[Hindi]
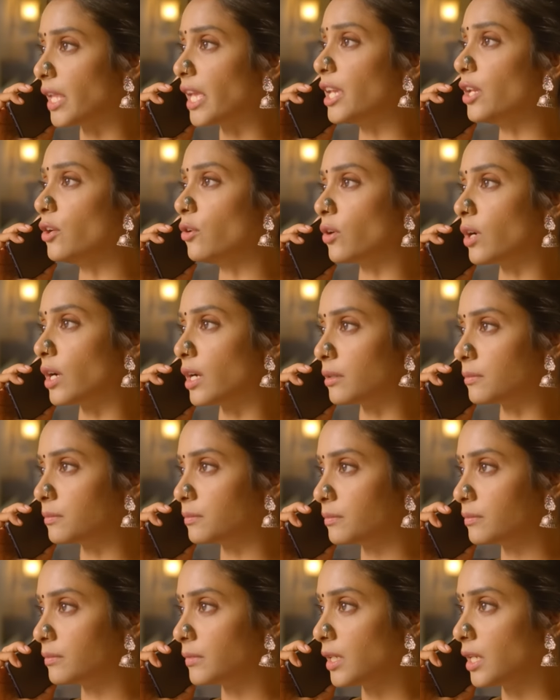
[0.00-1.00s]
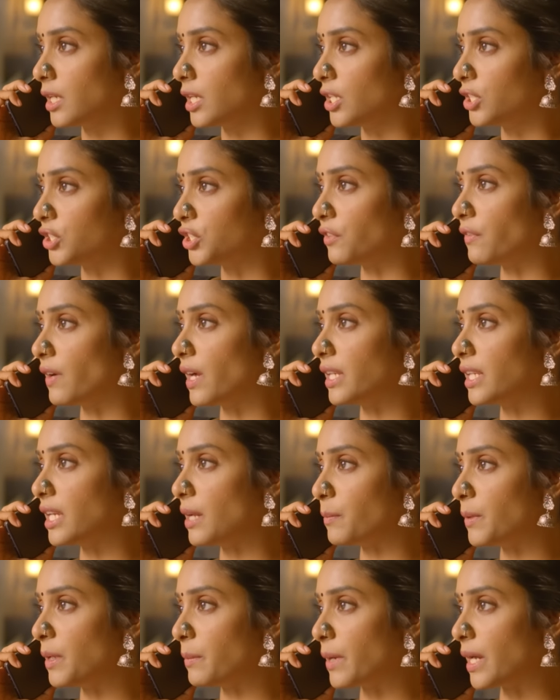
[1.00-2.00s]
नहीं होगा शिवानी
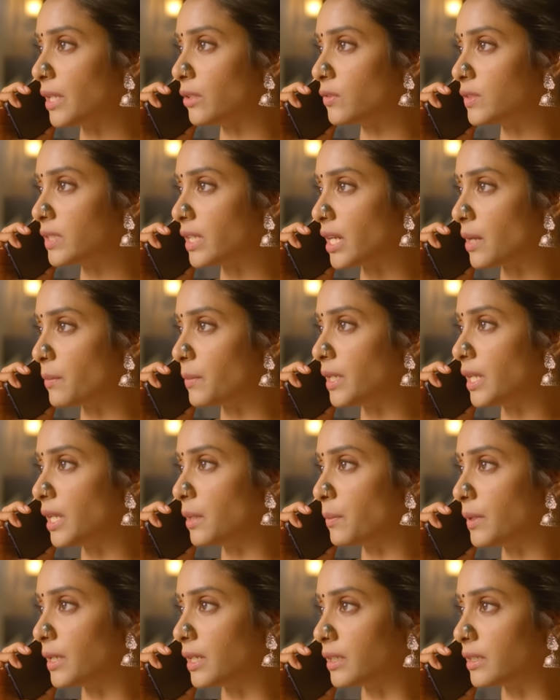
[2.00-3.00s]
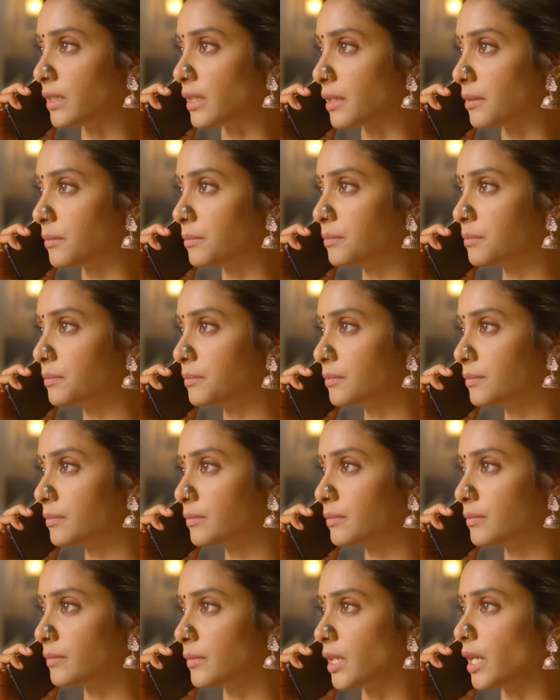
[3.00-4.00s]
अपनी बातों से कभी नहीं पलटती
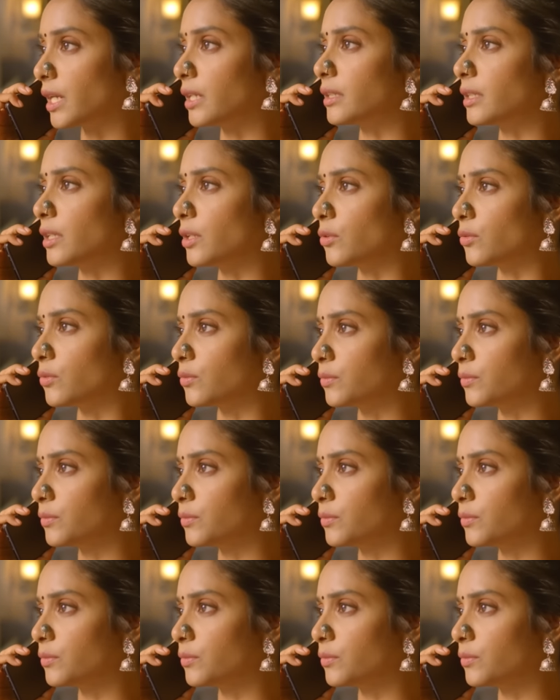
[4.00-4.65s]
रखती हूँ